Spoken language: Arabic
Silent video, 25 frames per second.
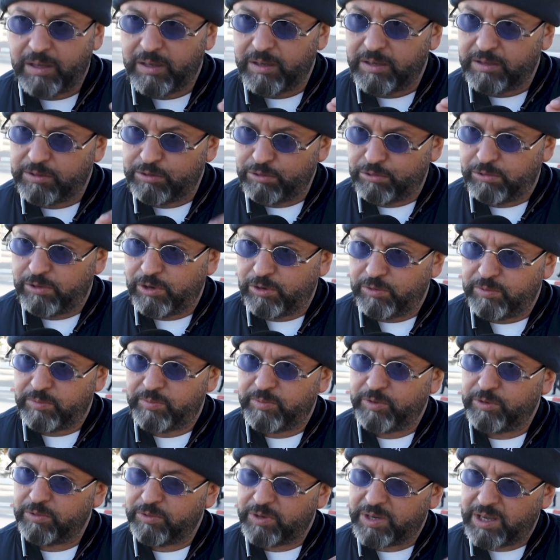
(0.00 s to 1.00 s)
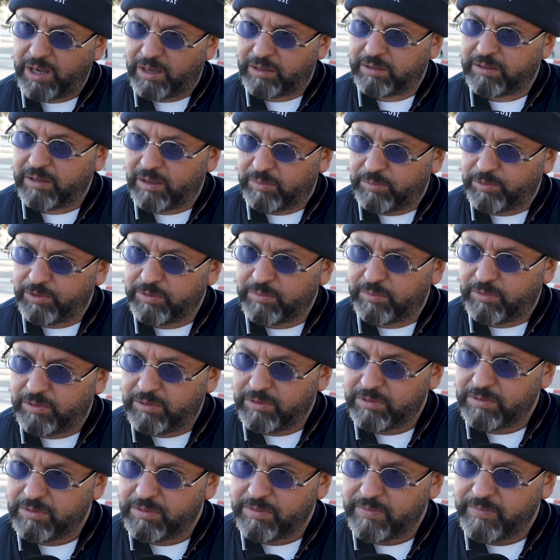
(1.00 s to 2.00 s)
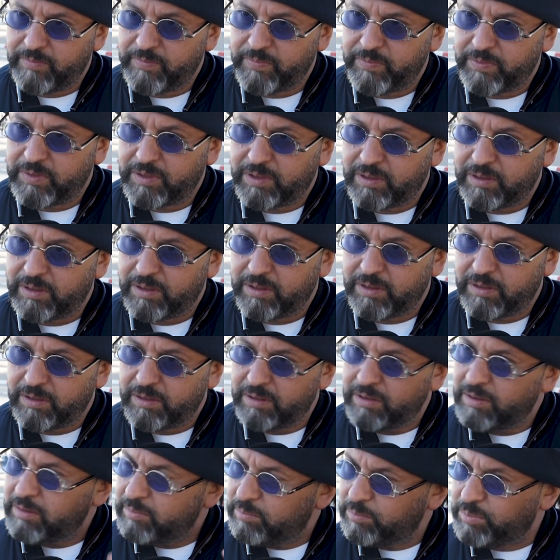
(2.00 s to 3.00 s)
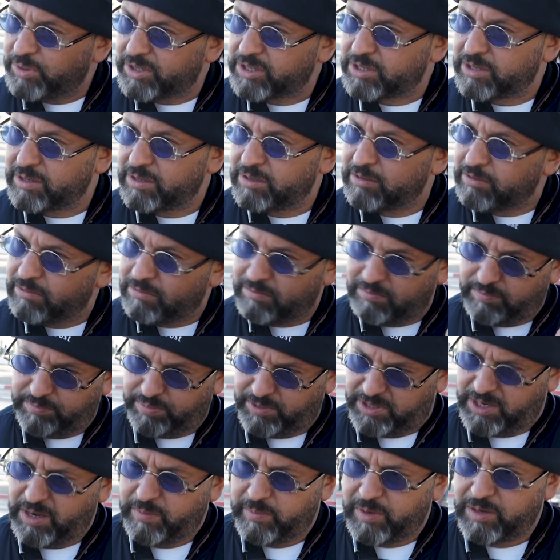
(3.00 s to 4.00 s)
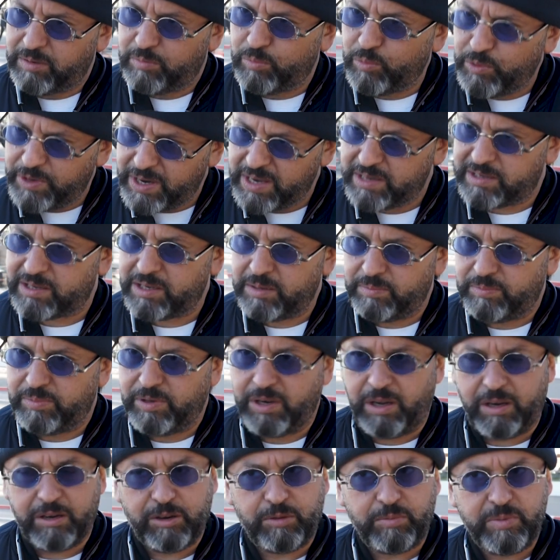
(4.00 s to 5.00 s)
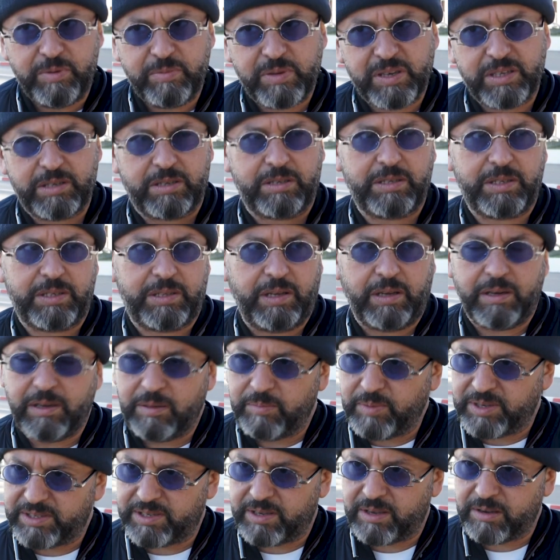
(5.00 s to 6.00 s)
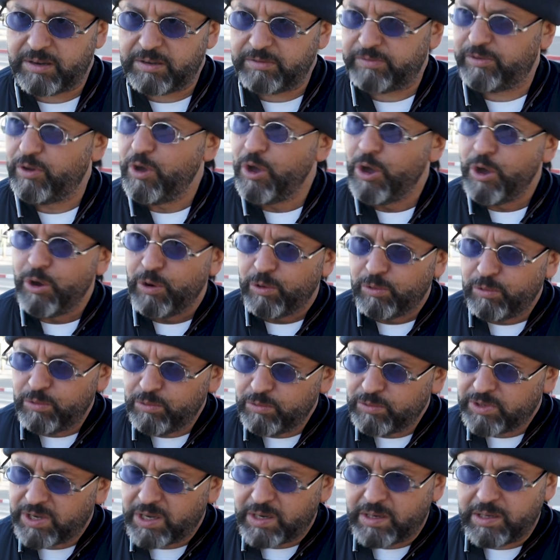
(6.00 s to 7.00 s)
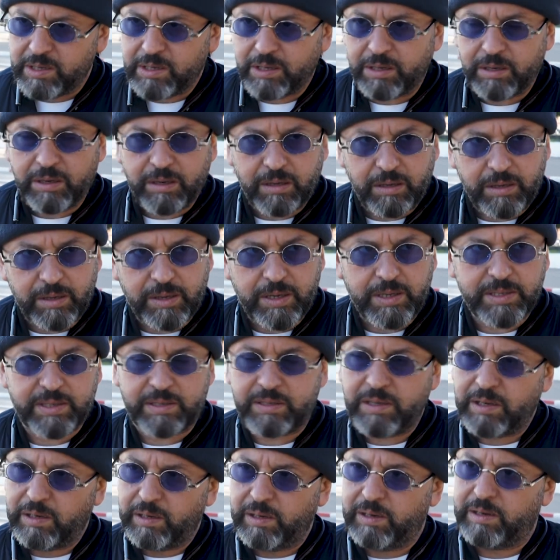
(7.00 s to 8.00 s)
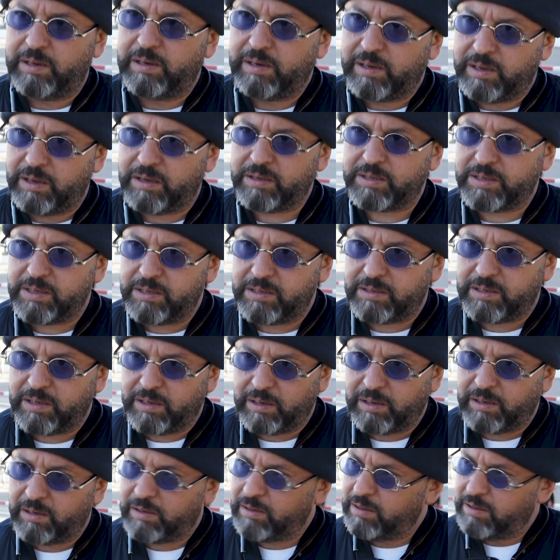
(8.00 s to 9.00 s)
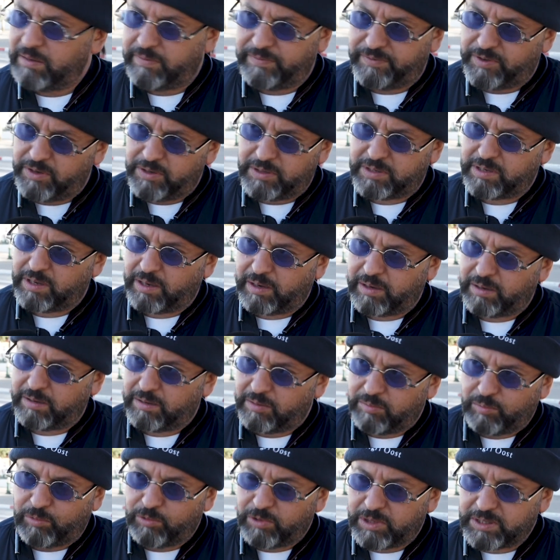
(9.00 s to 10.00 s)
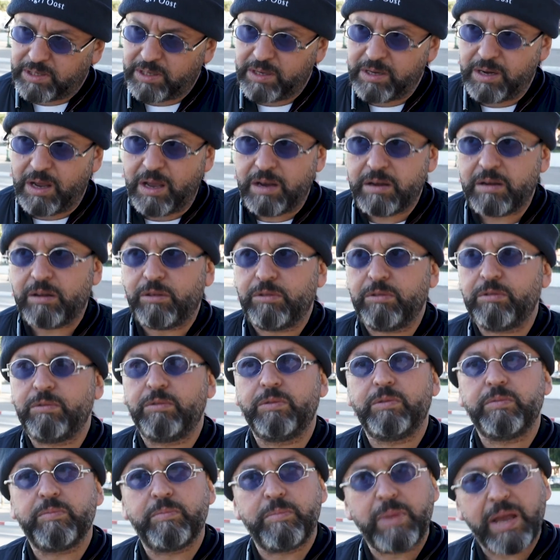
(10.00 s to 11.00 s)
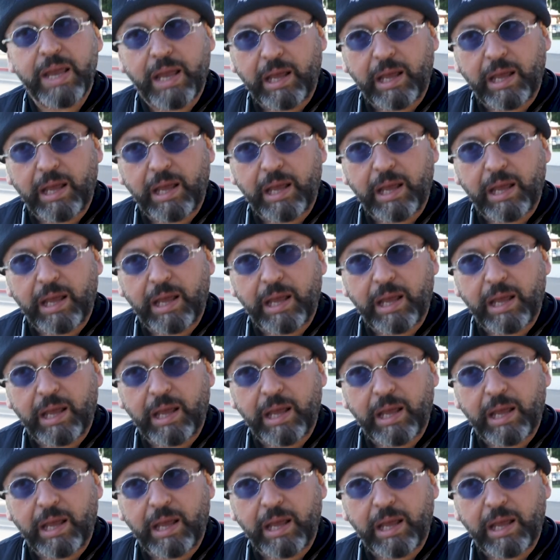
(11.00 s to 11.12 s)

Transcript: يديروا لهم اون كارت دابونمون باش بثمن مناسب لانه ما يمكنش تزيد عليه مصاريف وثانيا الناس ديال الكارتي ديال فين ساكن المواطن انه ما